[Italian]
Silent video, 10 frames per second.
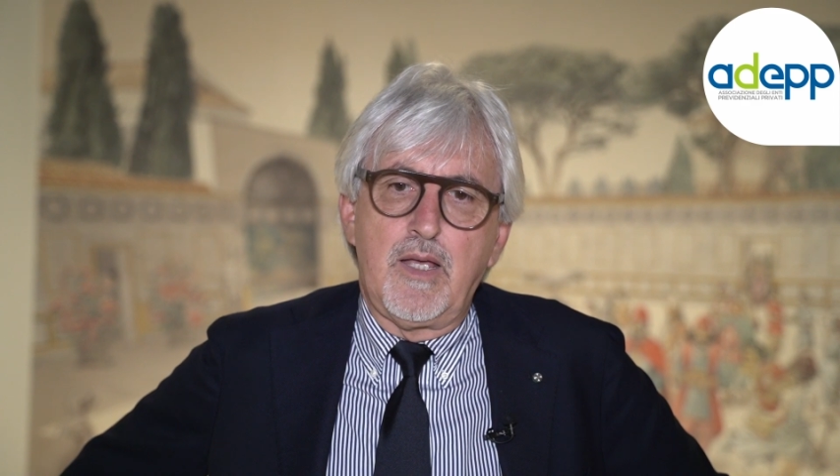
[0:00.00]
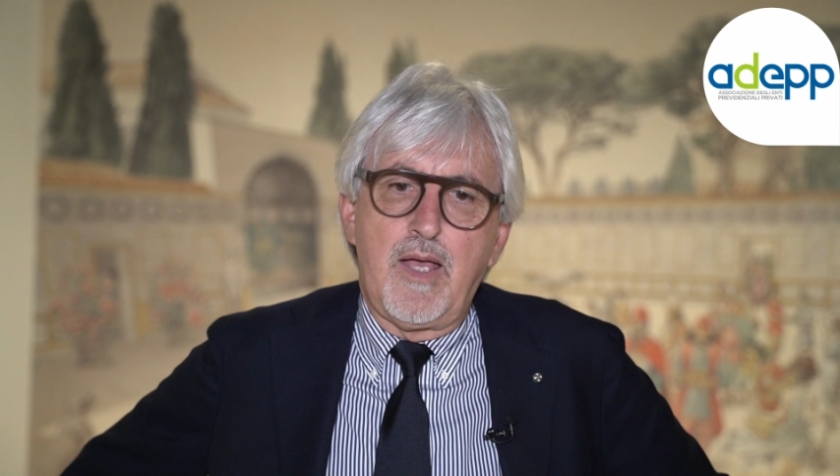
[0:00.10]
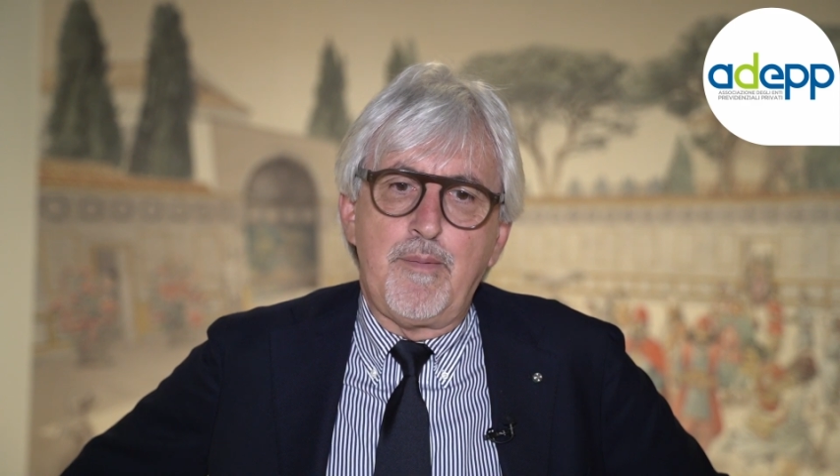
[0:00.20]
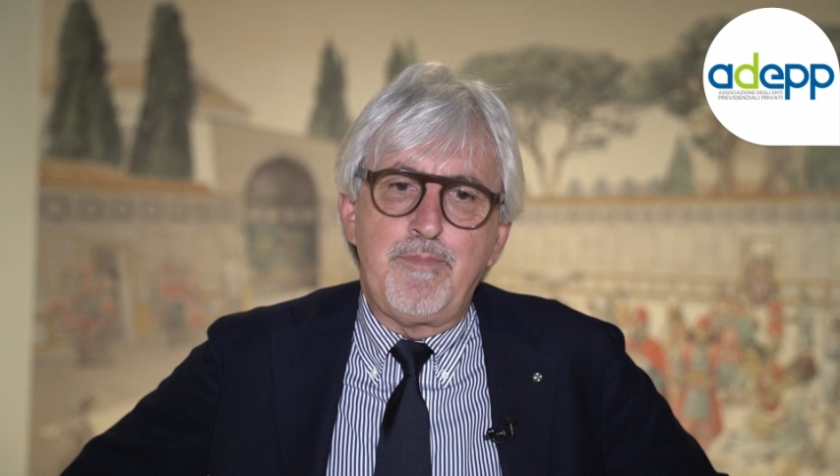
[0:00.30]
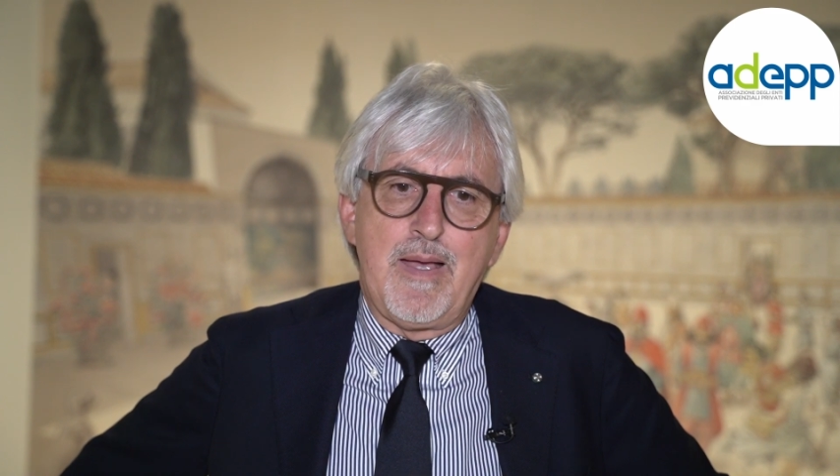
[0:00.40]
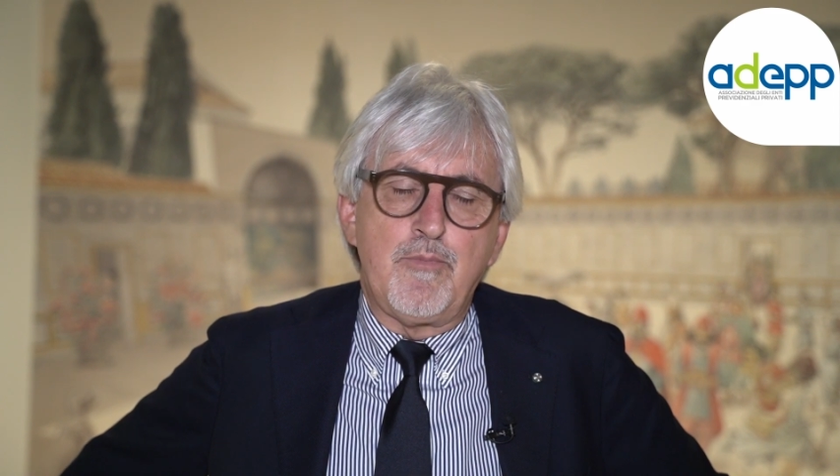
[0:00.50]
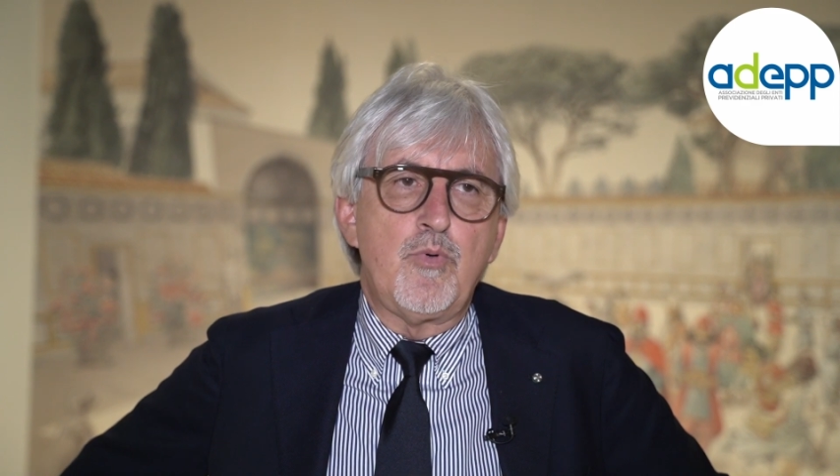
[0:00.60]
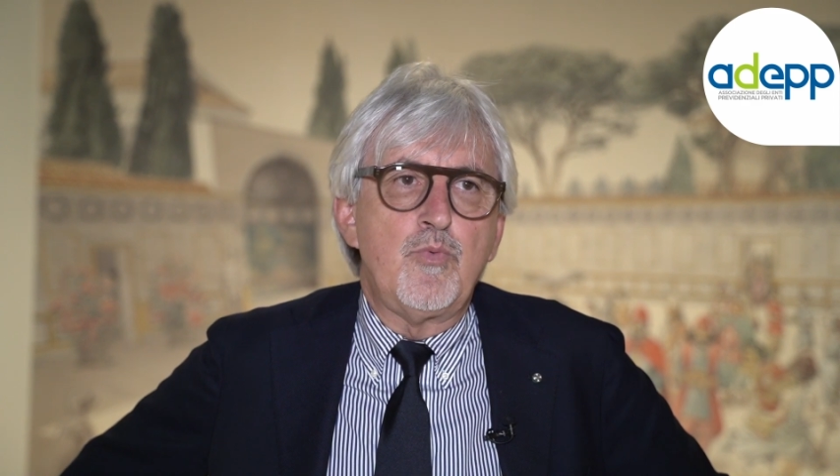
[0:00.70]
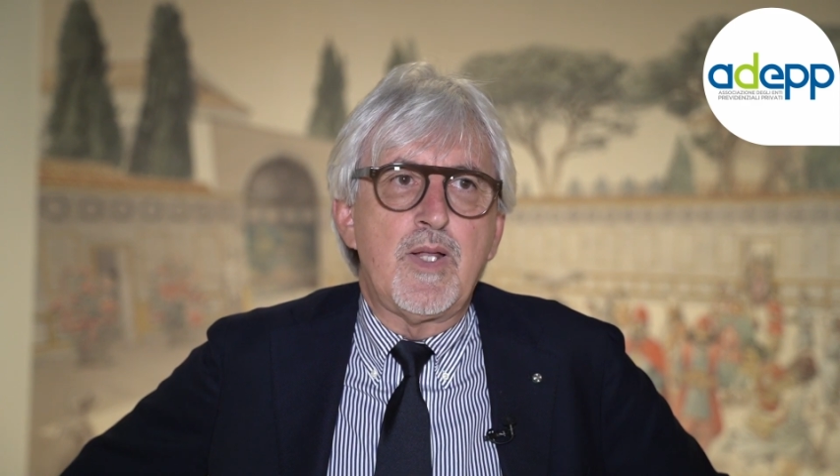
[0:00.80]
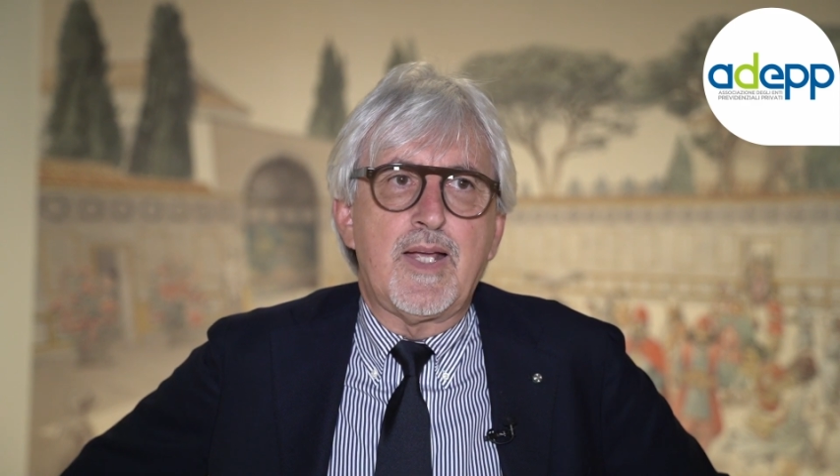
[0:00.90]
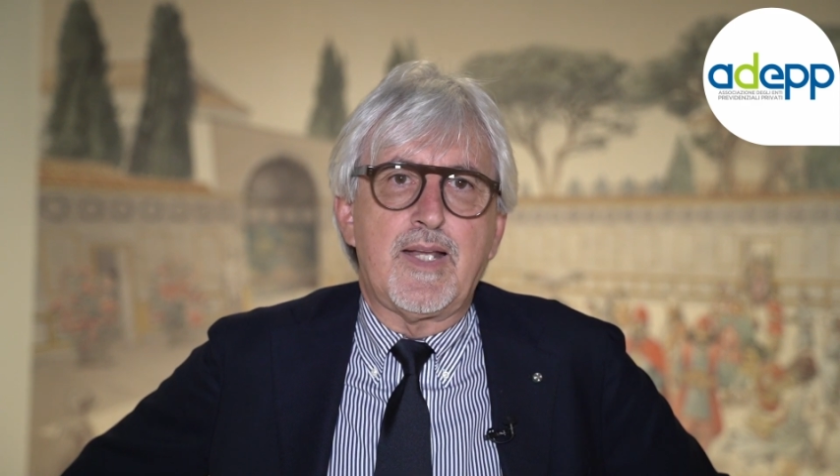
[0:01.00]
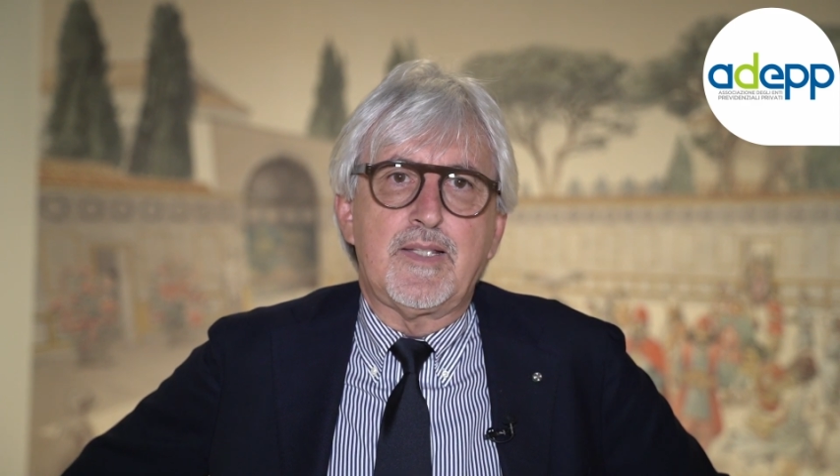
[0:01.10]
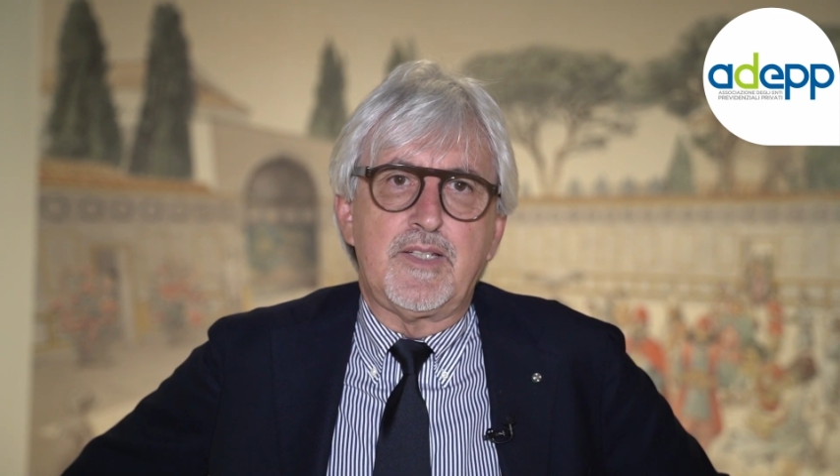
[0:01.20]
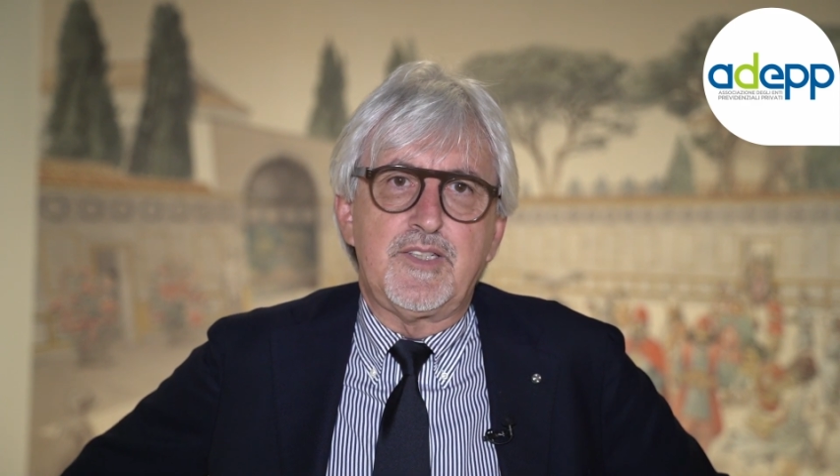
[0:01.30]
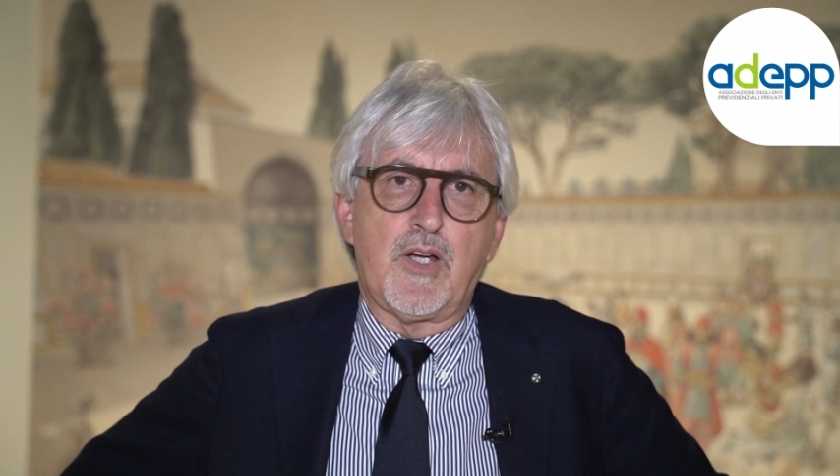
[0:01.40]
abbiamo una
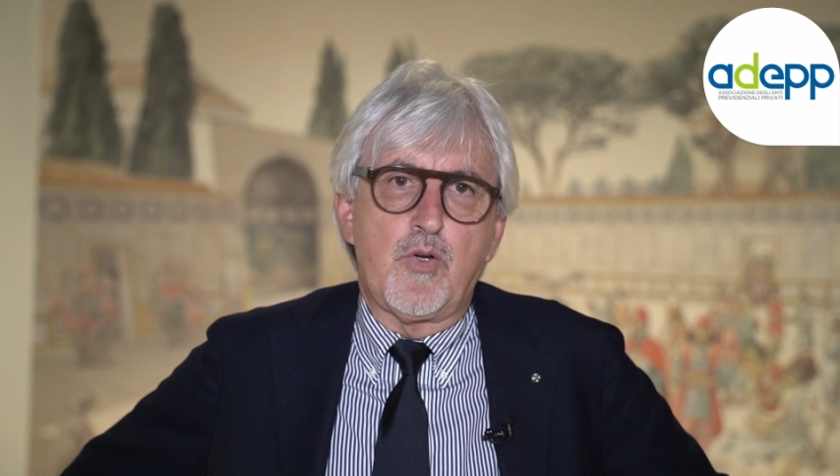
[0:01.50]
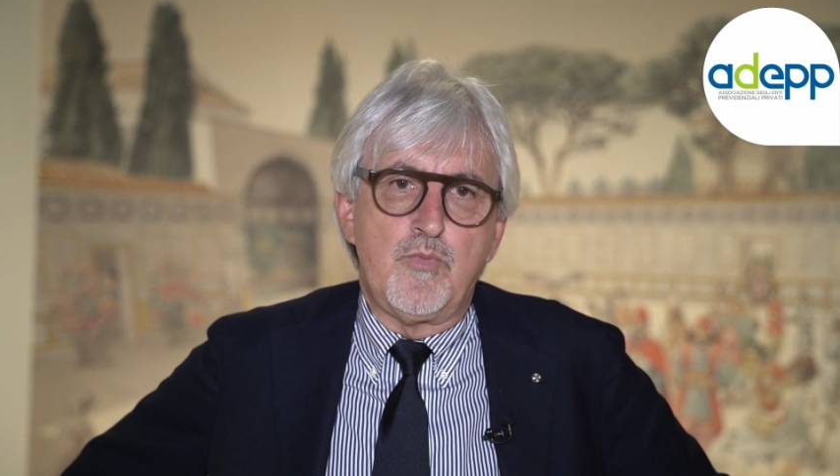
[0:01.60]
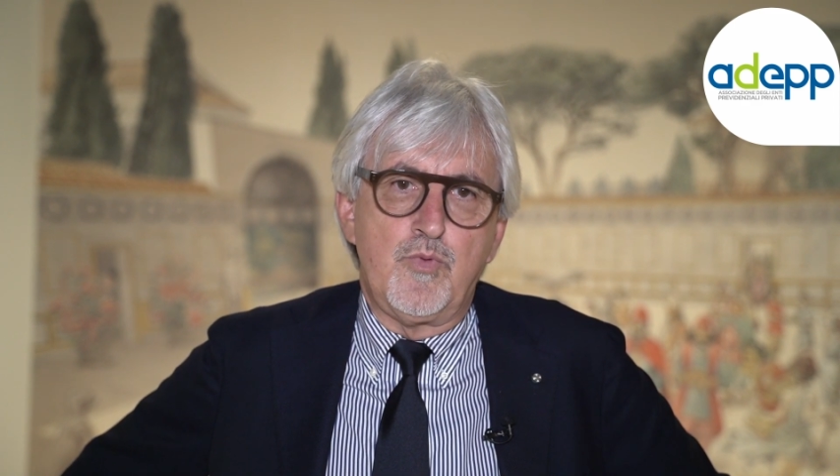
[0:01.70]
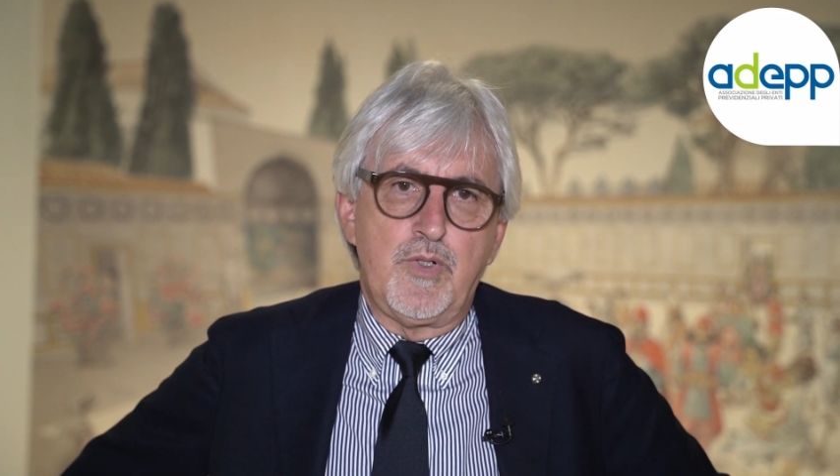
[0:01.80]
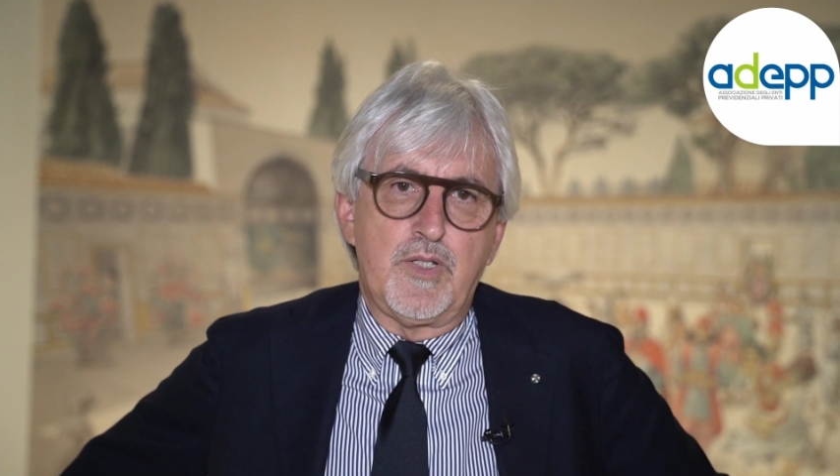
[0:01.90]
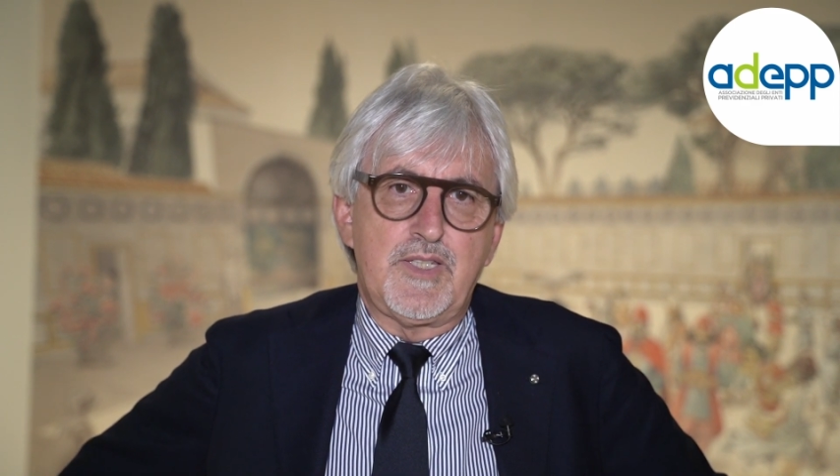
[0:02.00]
caratteristica comune.